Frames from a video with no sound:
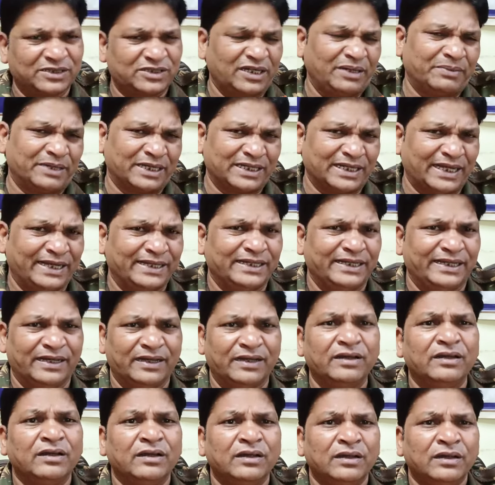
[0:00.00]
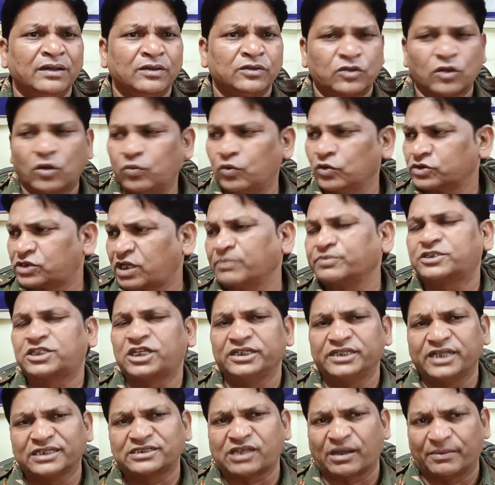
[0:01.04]
मंत्री बनना ही नहीं है तो वो सब
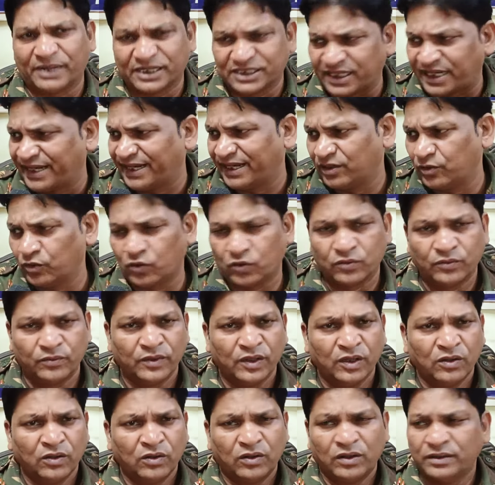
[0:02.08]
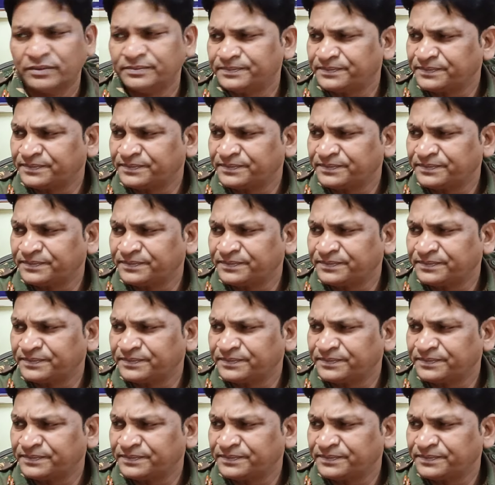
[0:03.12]
चीजें समझ रहे हैं लोग लेकिन क्या